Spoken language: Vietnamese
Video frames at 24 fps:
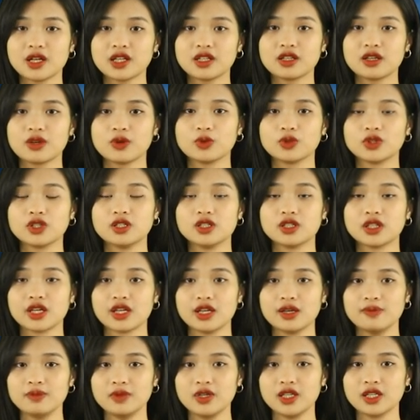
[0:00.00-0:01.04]
bắt đầu từ
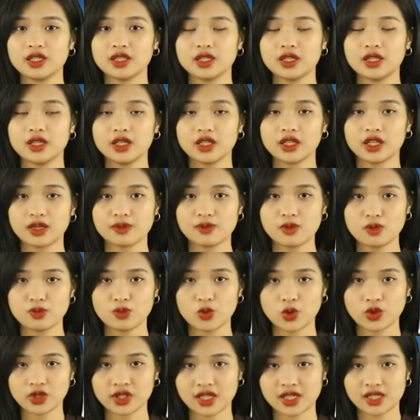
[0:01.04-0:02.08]
ngày âm lịch ngày
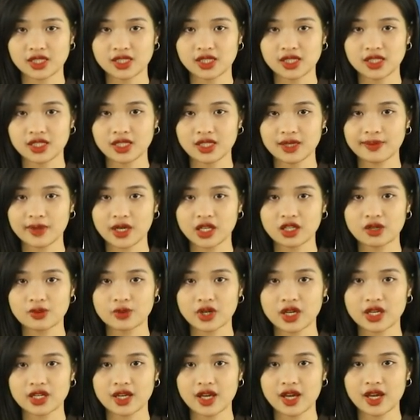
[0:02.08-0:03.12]
1 tháng 9 năm
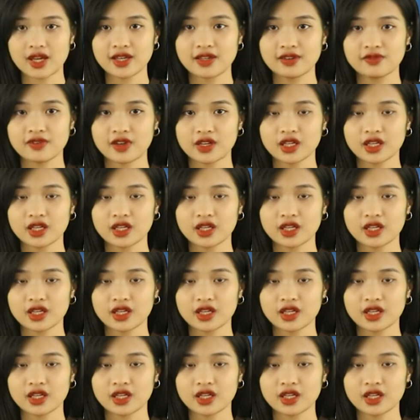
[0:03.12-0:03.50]
2022